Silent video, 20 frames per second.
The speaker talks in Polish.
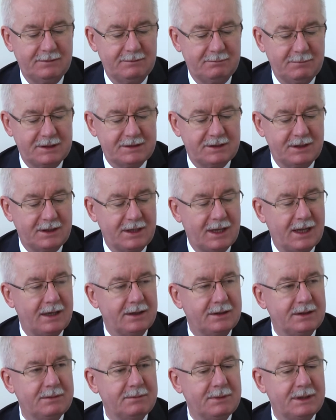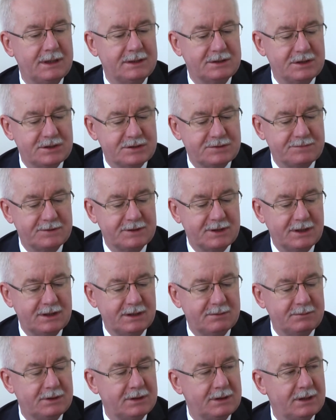materialnym, ale też
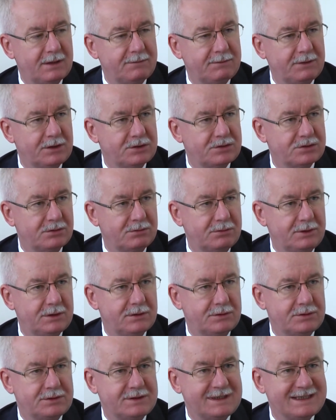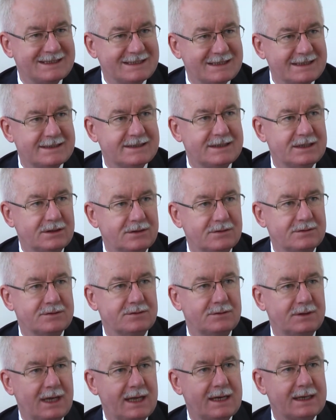wydajemy największą ilość decyzji
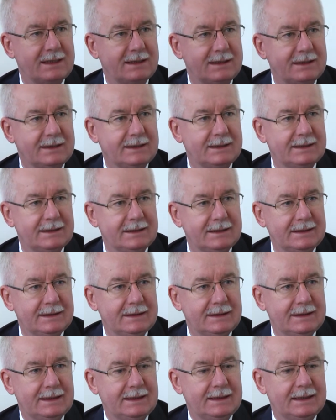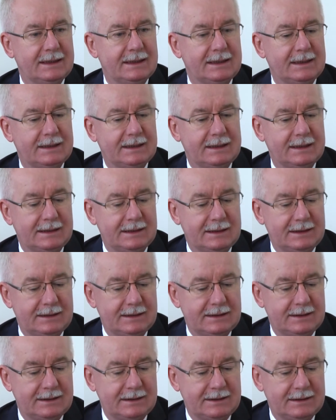konsularnych
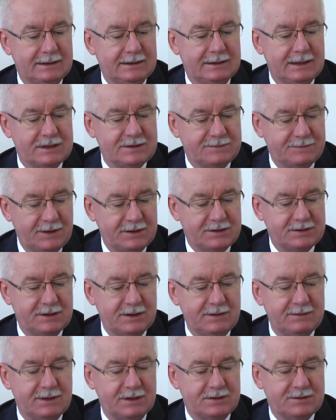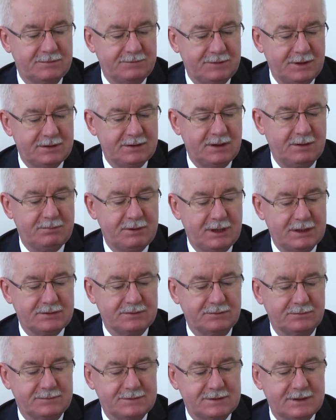E, na świecie, znaczy w jednej
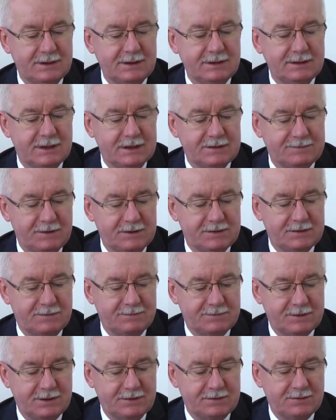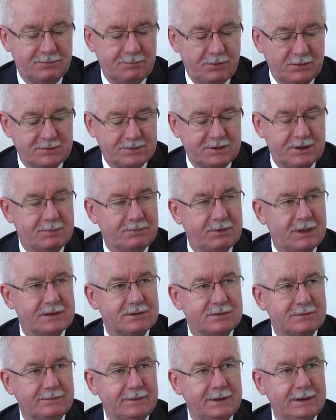placówce, na świecie w sensie polskich
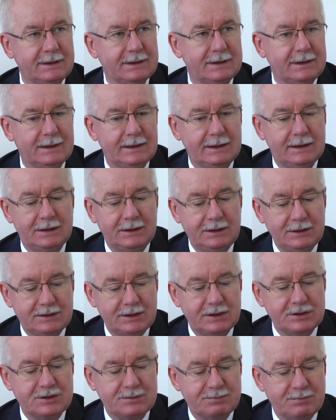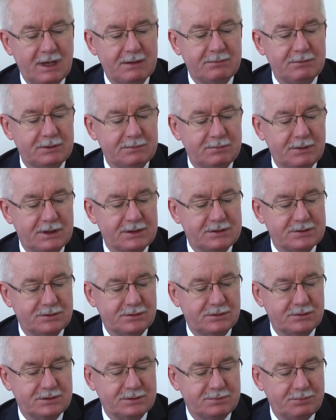placówek i też mamy
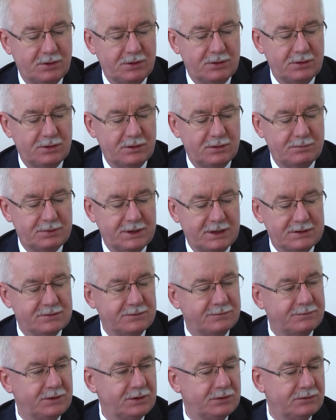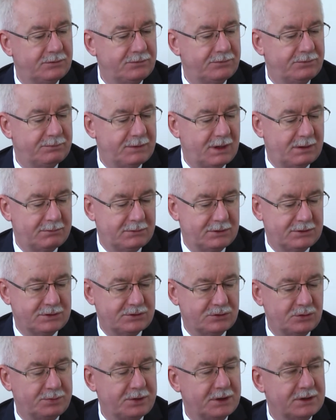bardzo sporo pracowników, mamy
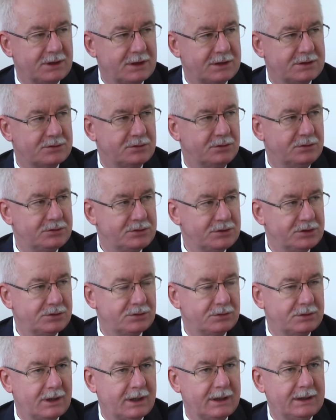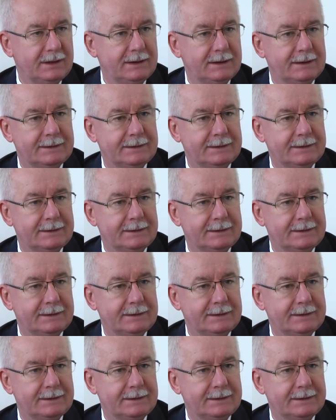115 ludzi tutaj,